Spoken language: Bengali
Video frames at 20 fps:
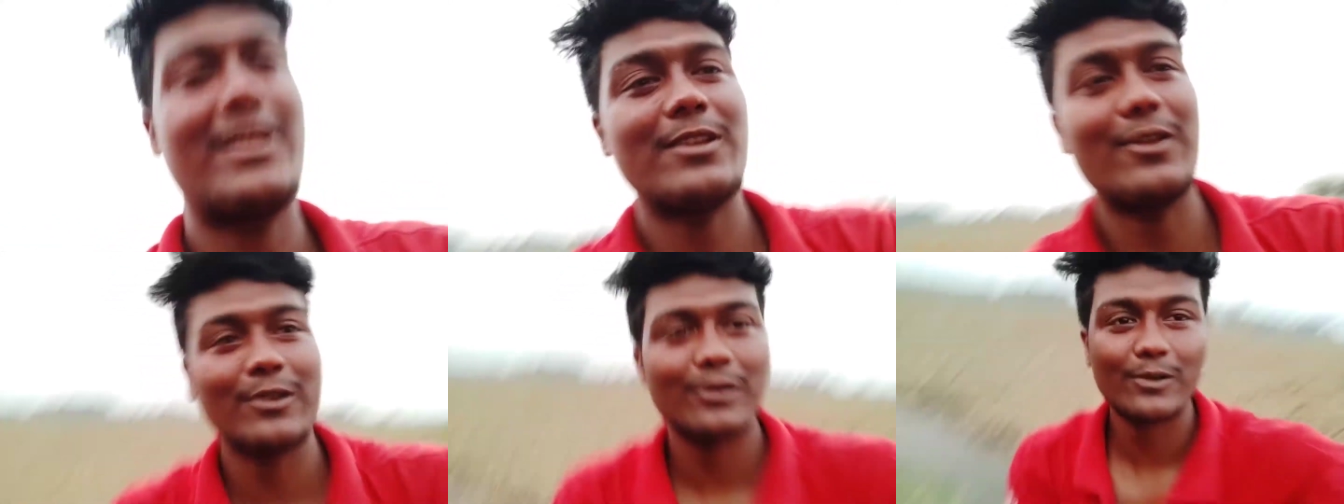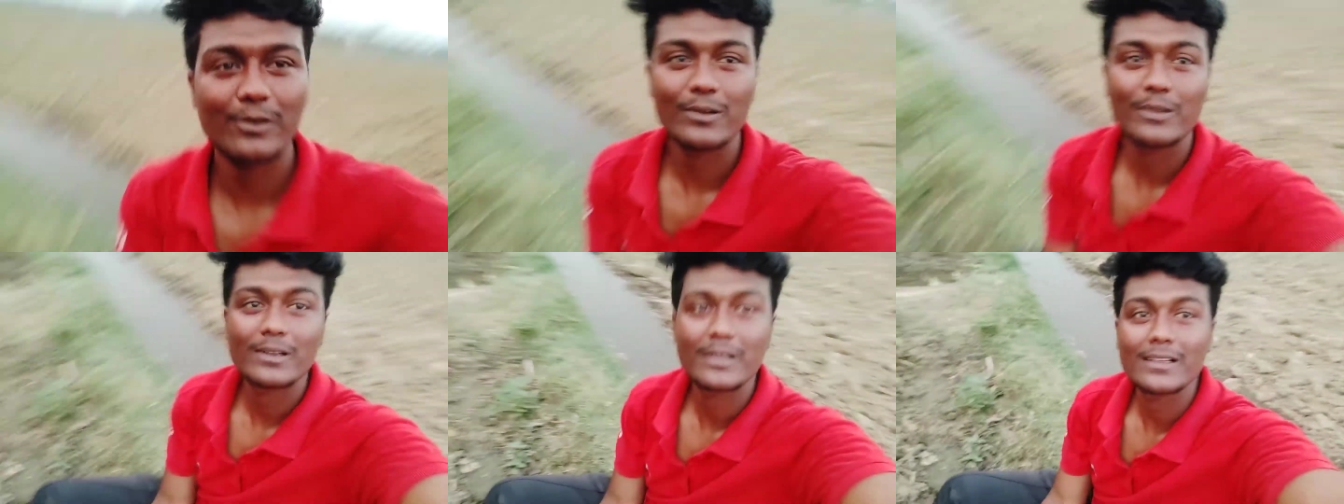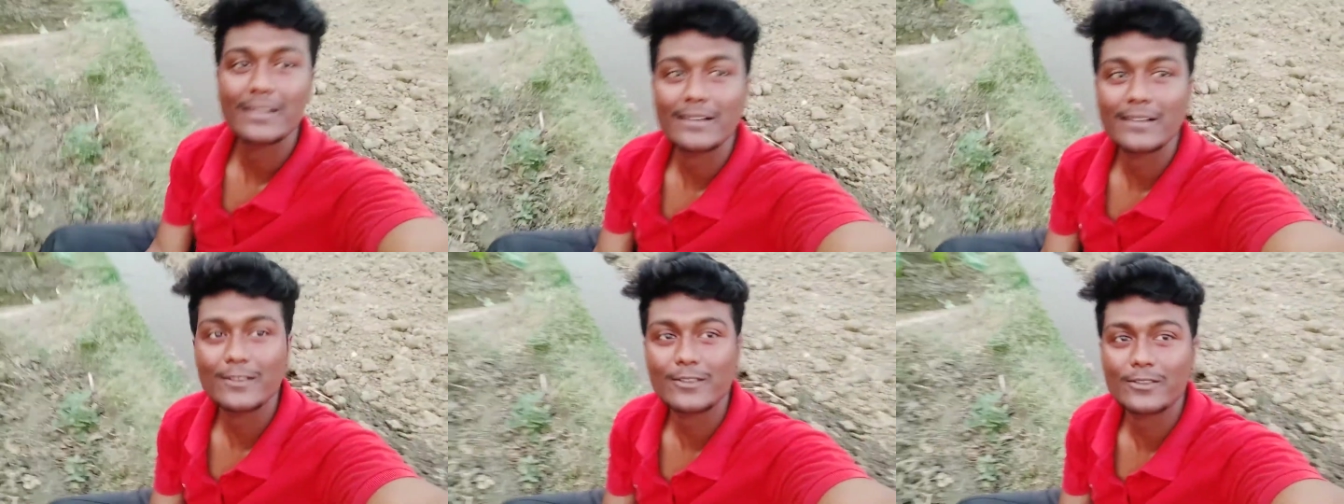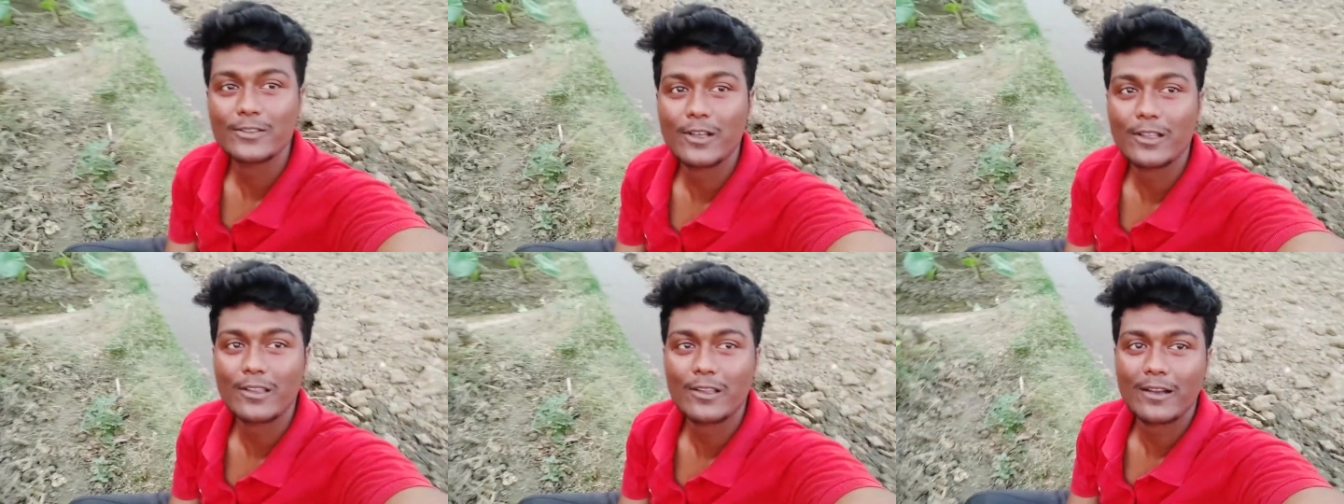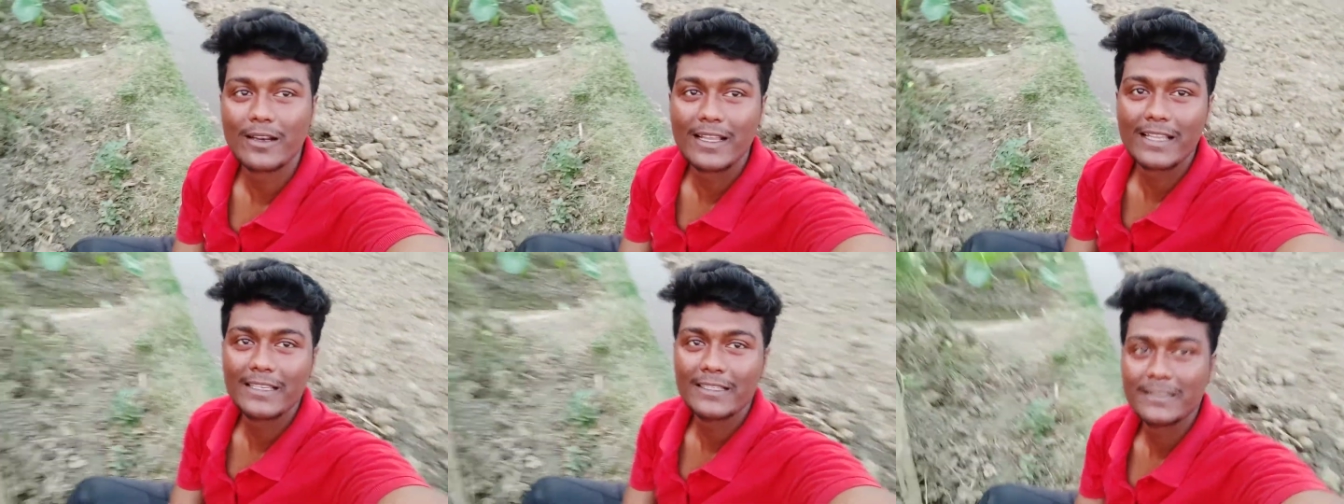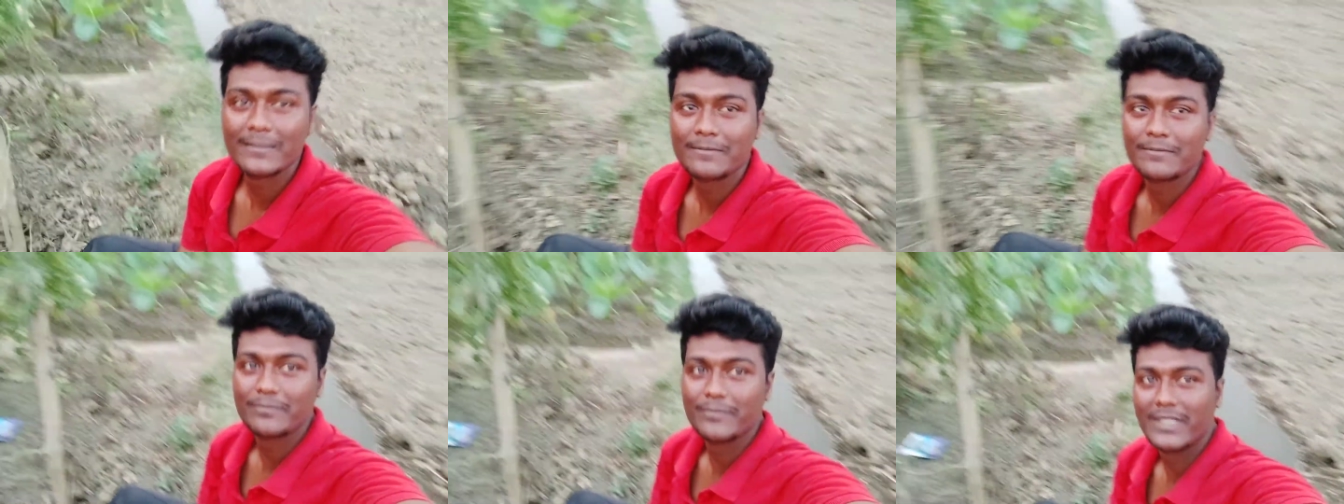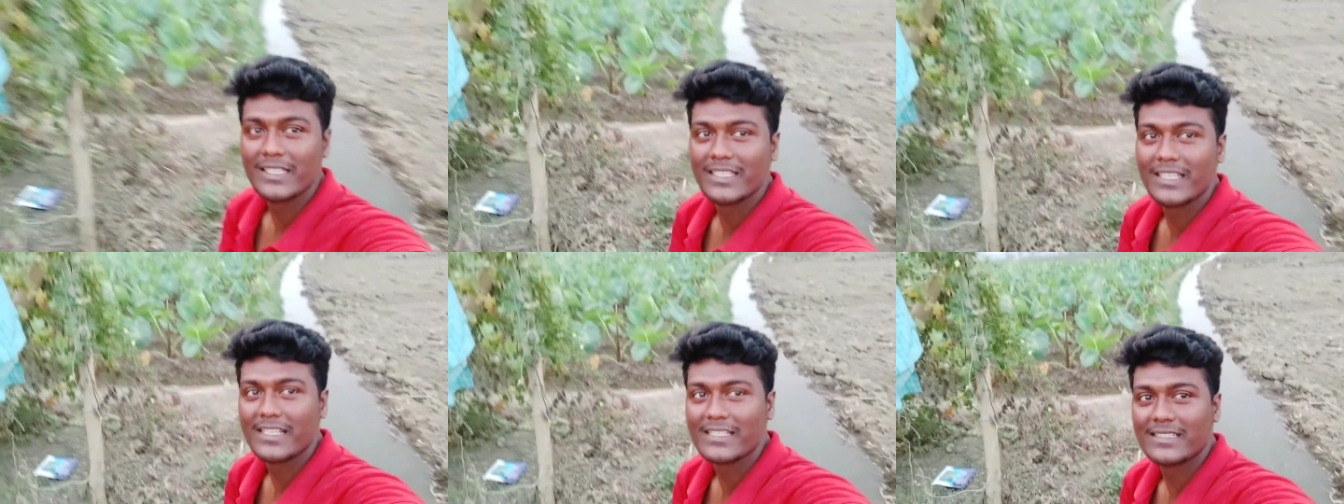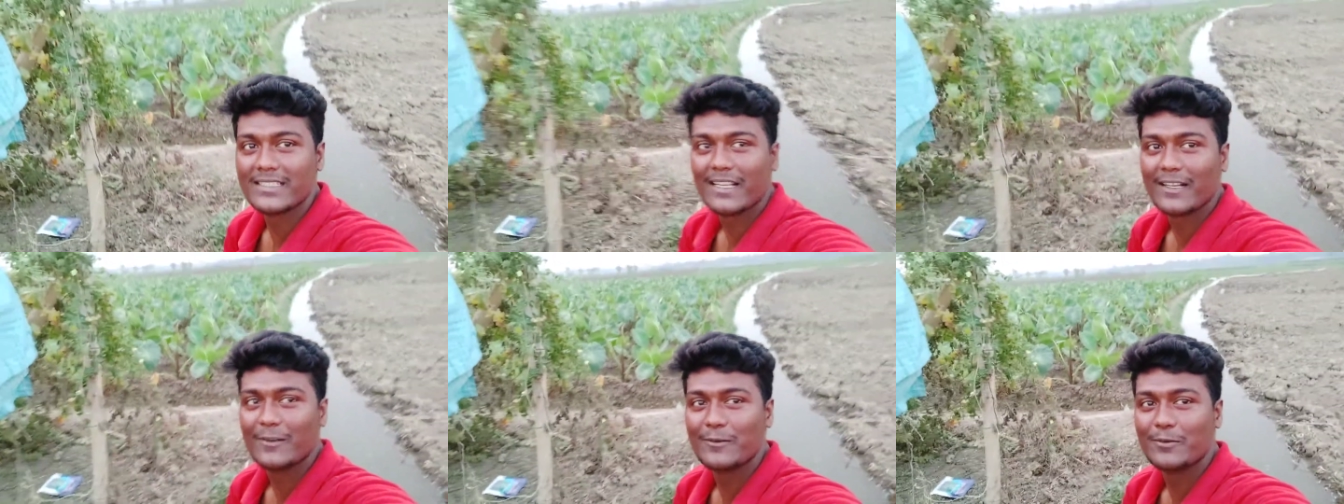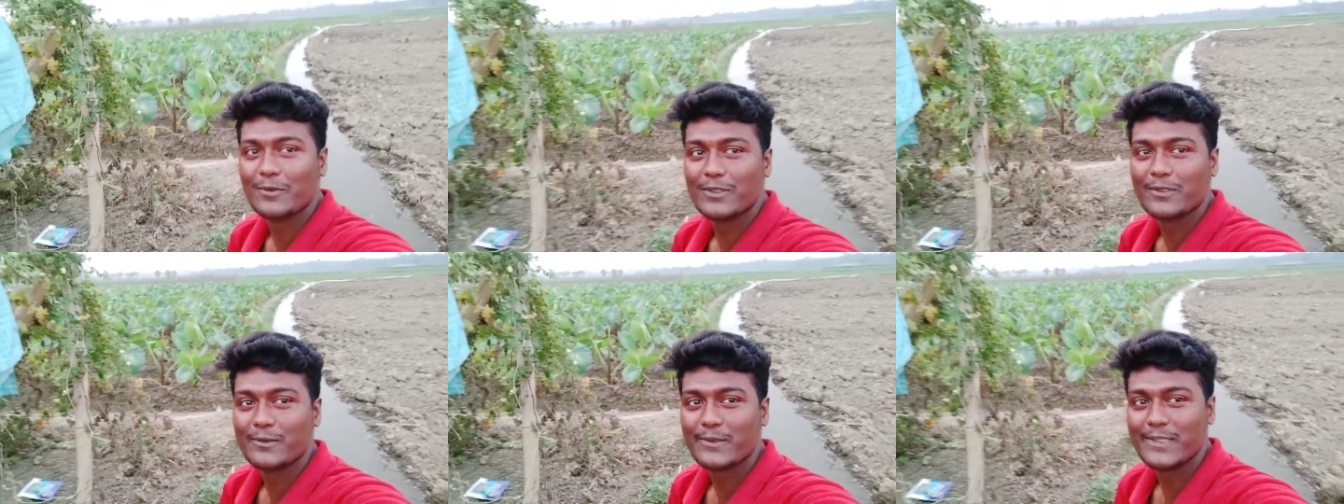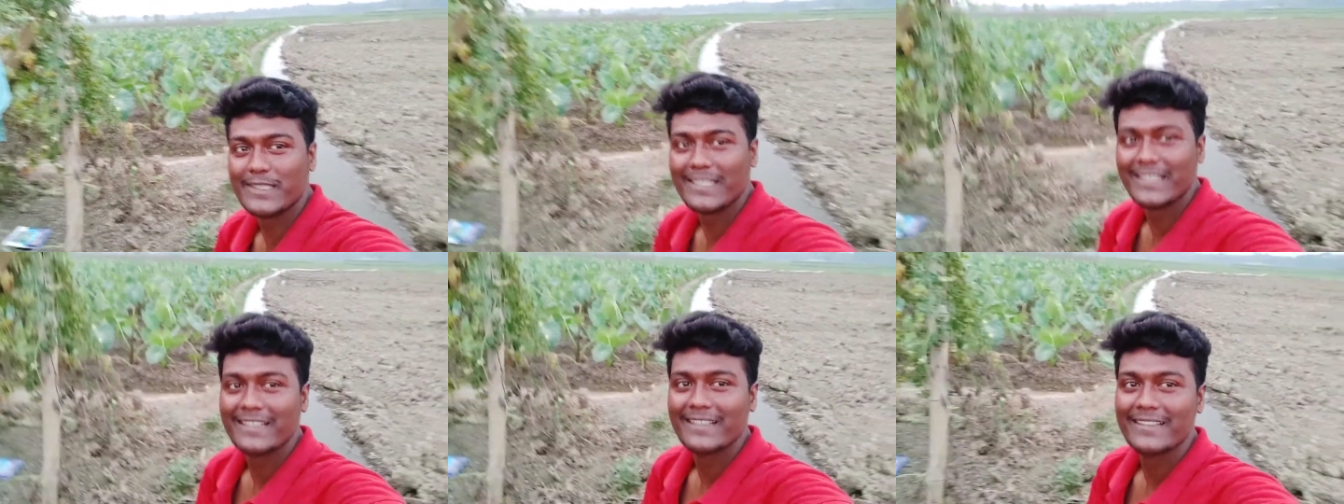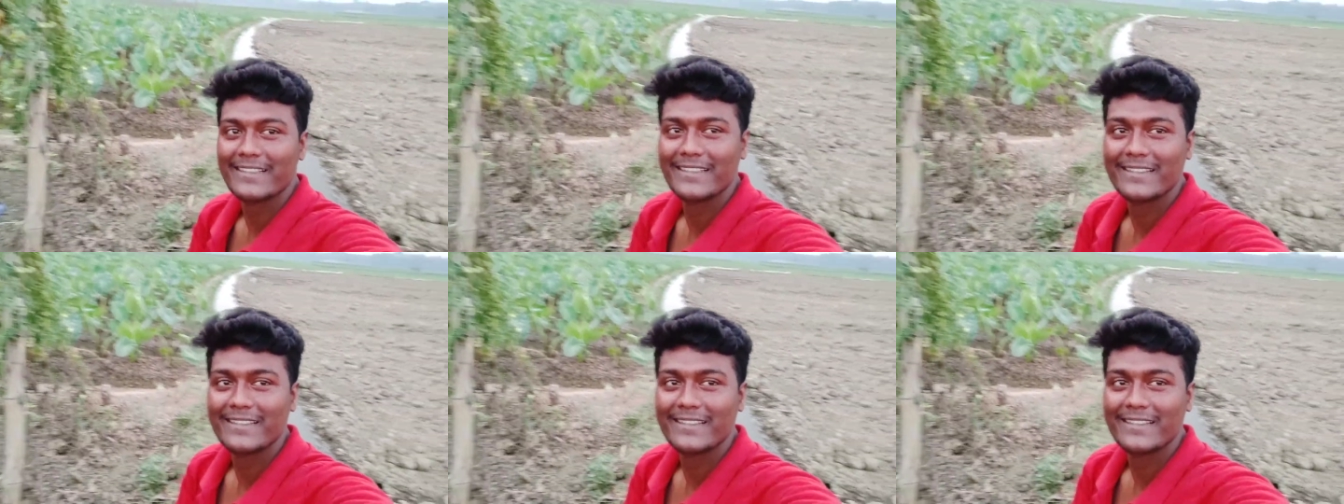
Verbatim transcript: চলো এখন জল ধরাই বিন্দাস দেখো বসে বসে